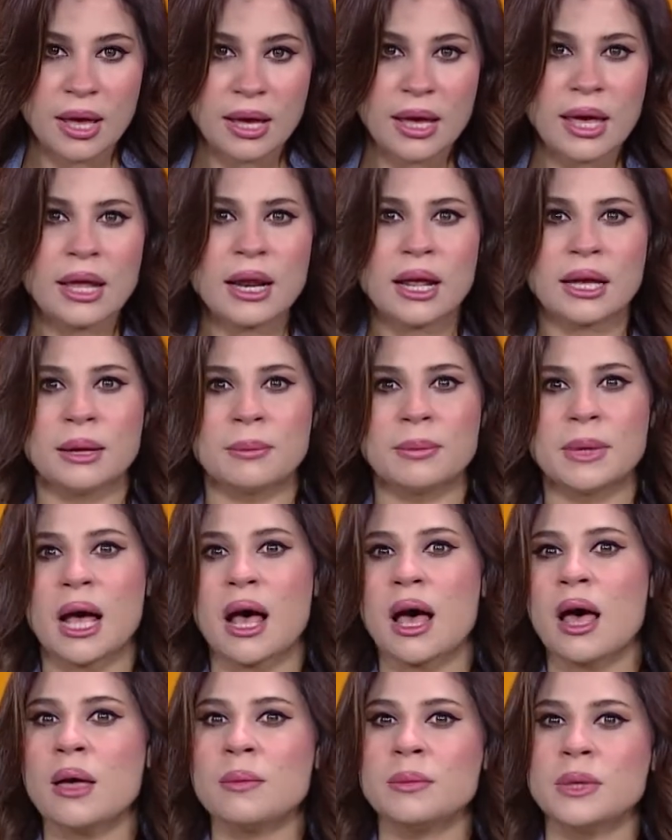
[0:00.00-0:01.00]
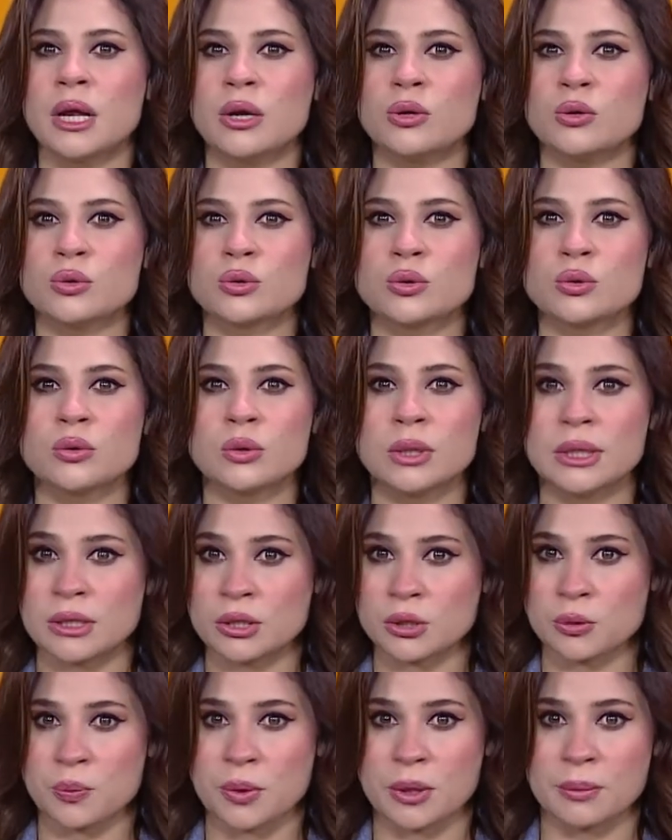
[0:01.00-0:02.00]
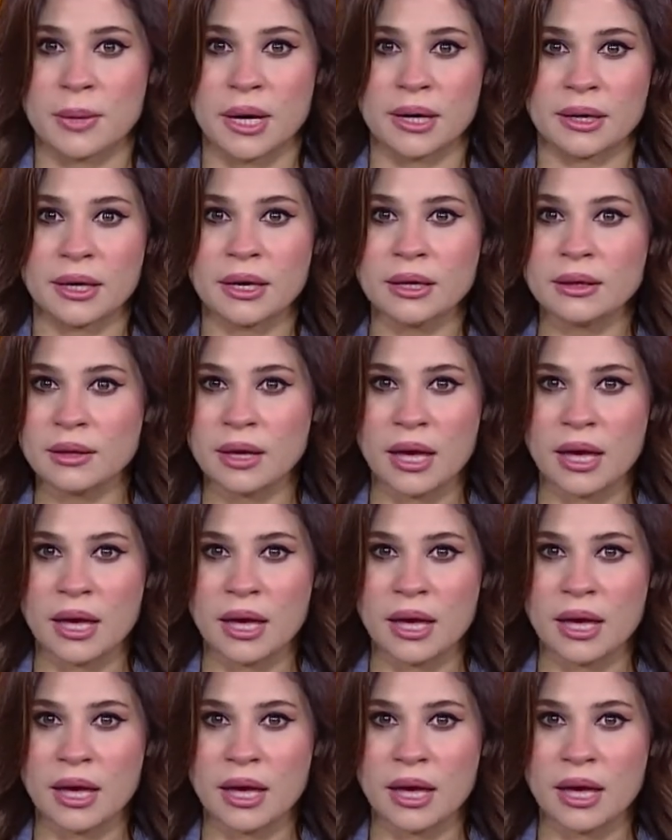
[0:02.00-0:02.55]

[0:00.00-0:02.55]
كان يمنعها من النزول للسوبر ماركت